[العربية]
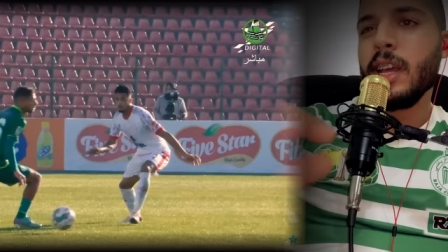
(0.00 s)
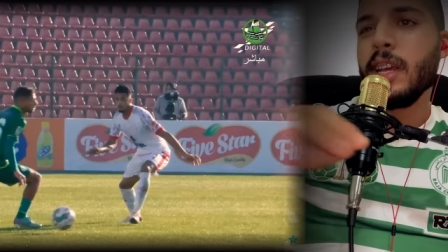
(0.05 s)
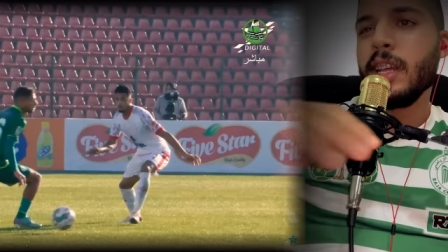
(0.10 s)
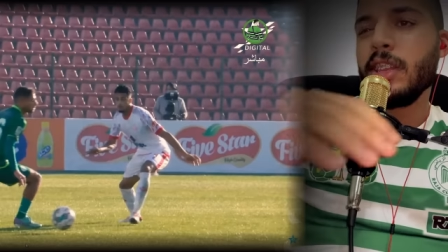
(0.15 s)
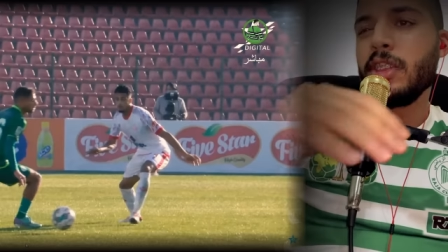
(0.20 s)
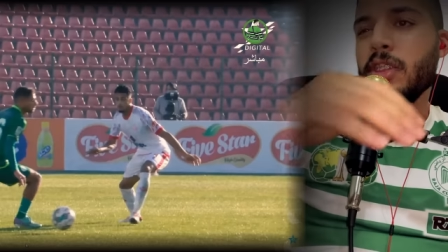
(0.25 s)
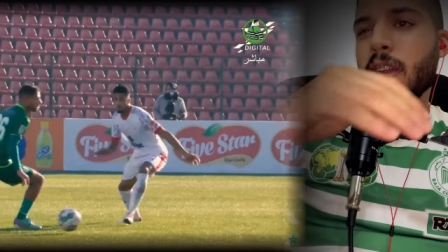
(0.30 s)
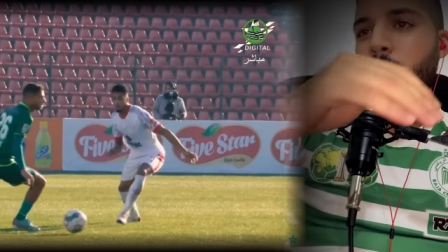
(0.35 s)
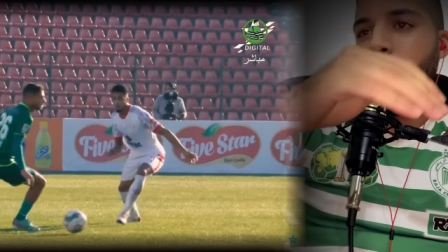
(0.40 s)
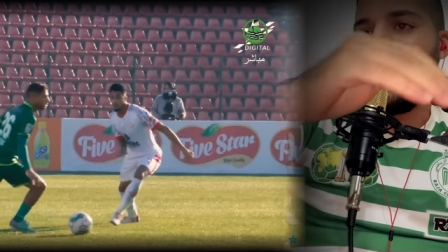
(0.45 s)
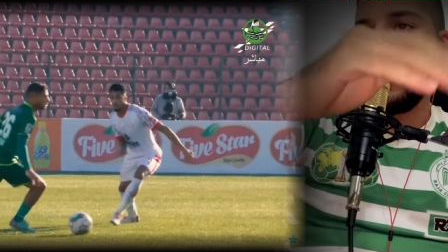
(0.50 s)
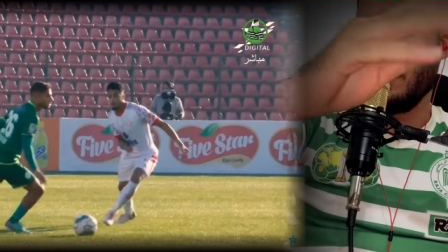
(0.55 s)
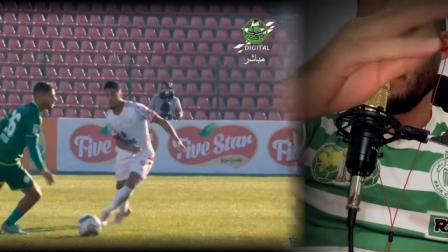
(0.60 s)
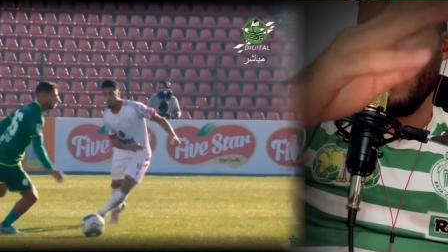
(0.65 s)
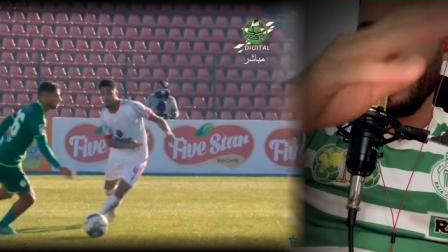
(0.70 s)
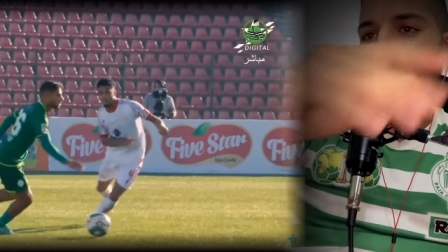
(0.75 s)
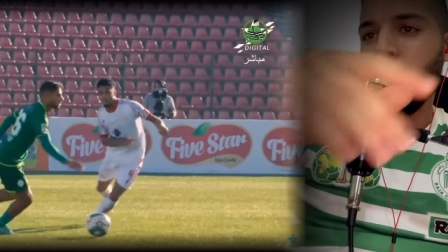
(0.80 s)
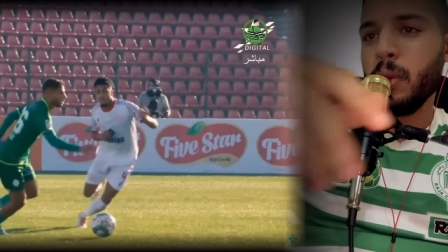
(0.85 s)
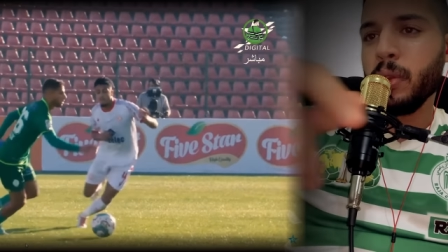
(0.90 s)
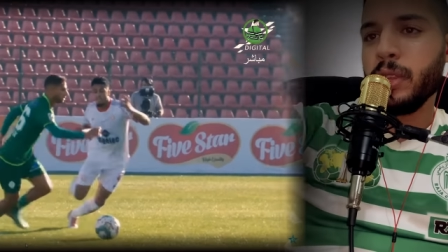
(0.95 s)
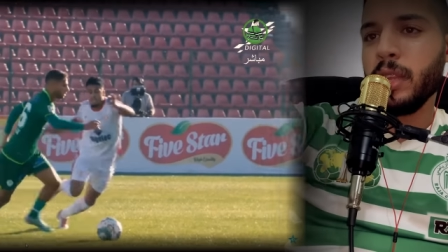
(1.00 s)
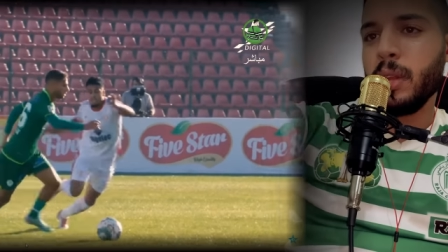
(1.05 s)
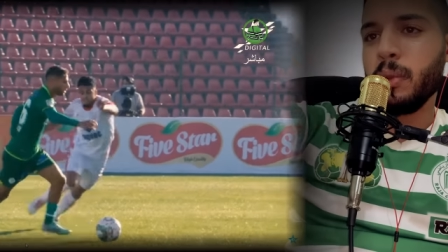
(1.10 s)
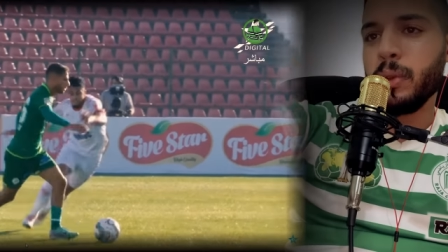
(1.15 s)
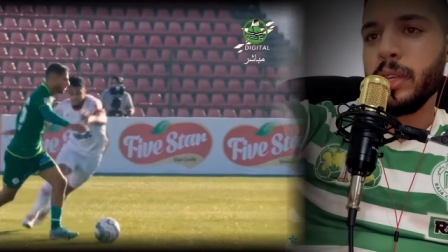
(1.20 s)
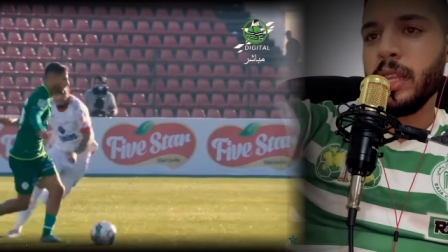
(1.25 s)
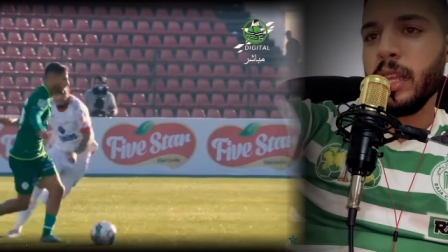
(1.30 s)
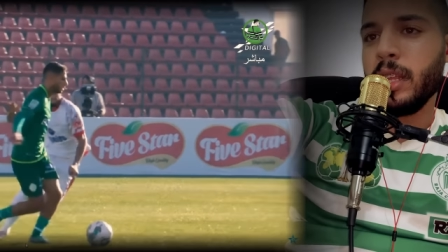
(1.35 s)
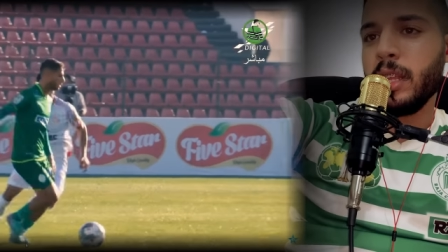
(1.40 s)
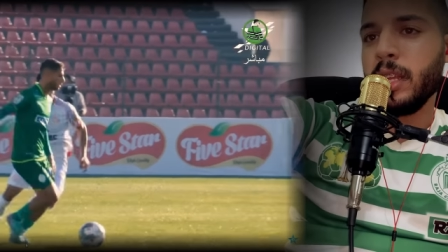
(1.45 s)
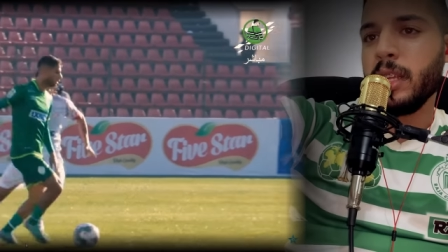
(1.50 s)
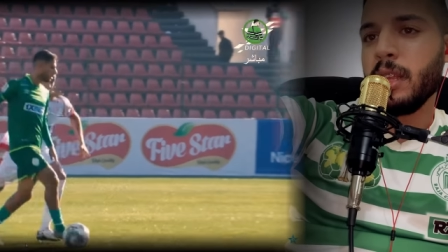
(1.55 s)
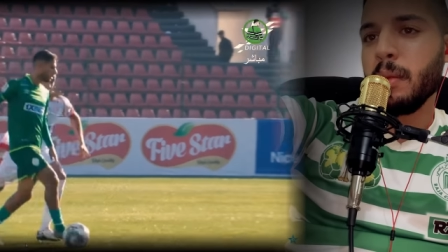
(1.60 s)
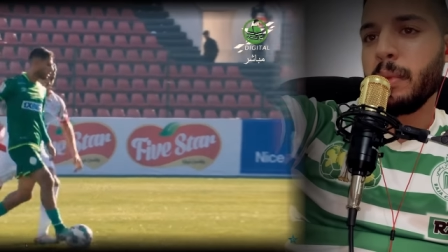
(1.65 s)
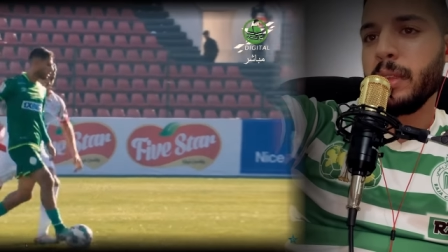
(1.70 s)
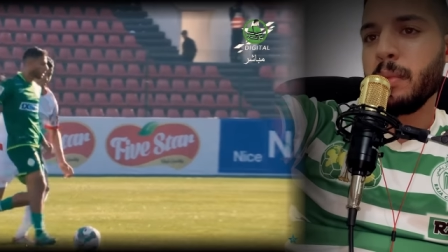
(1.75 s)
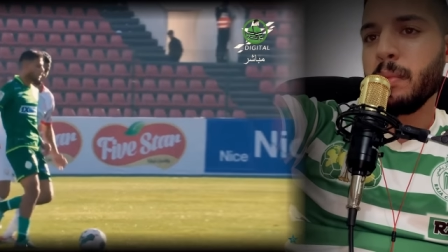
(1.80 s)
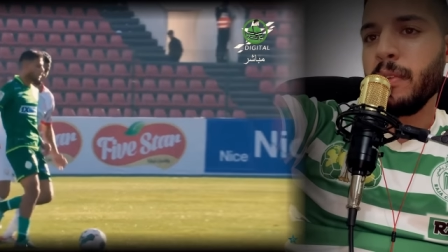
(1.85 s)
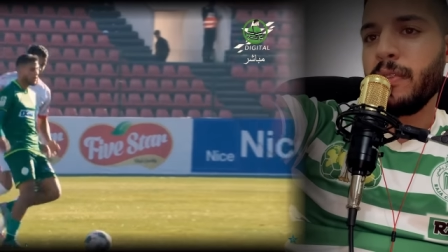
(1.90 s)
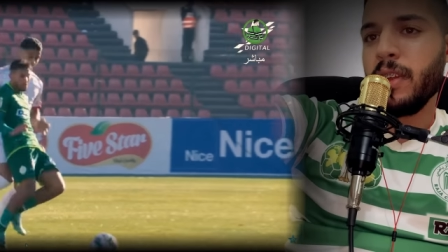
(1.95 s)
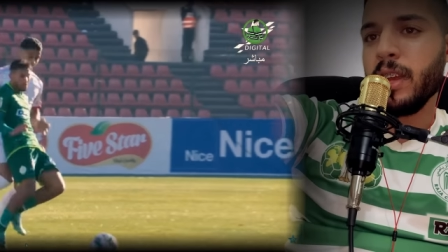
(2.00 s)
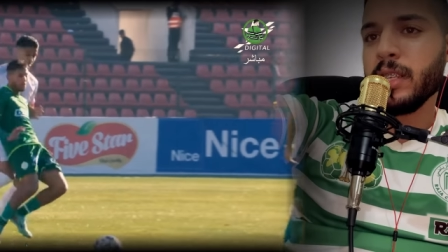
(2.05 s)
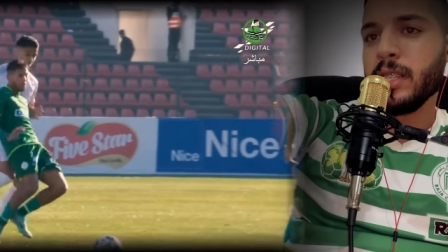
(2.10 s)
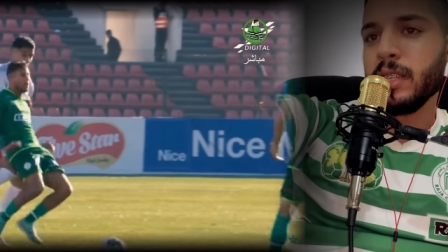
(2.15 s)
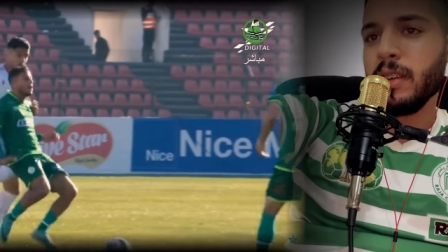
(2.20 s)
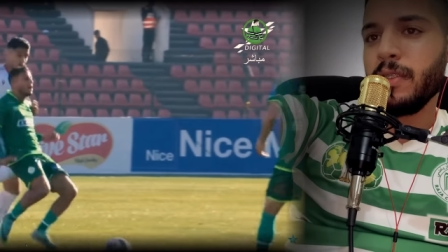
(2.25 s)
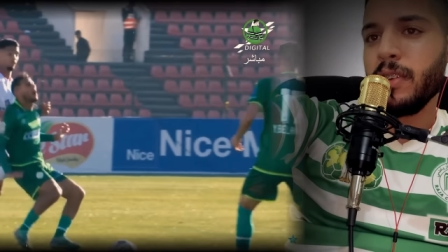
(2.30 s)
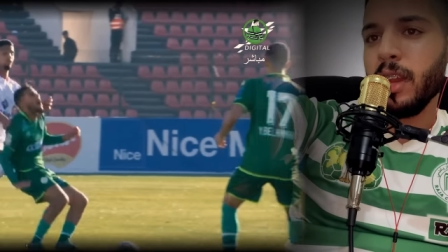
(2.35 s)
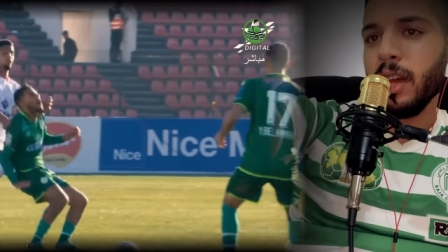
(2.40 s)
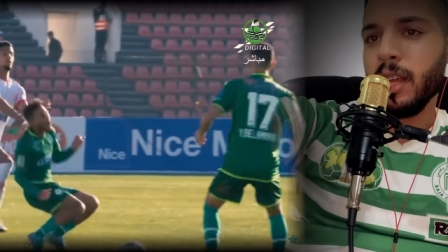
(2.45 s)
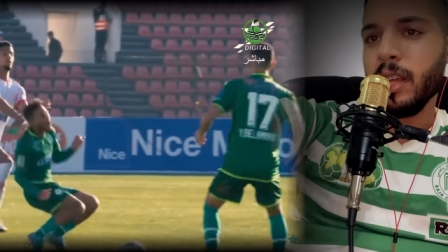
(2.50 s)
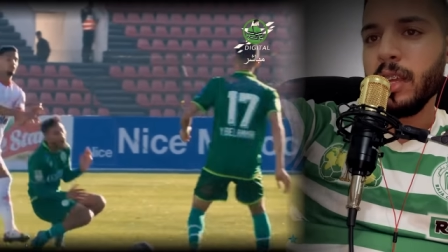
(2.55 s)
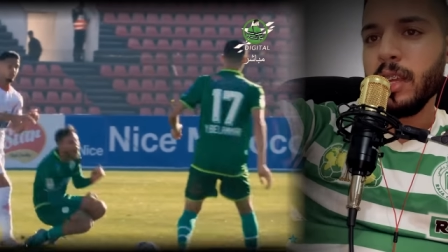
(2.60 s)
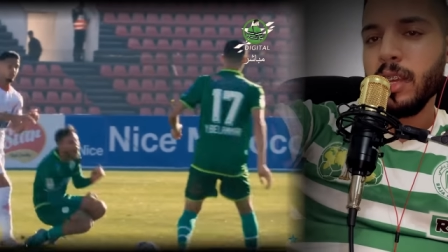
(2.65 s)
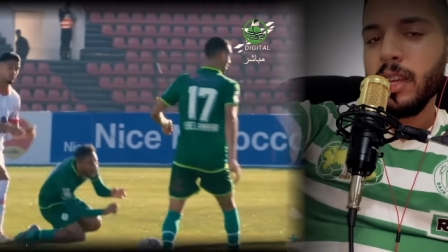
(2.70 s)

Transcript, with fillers: نتعاونوا مع خوتنا الودادين دابا ديما فيها الصفراء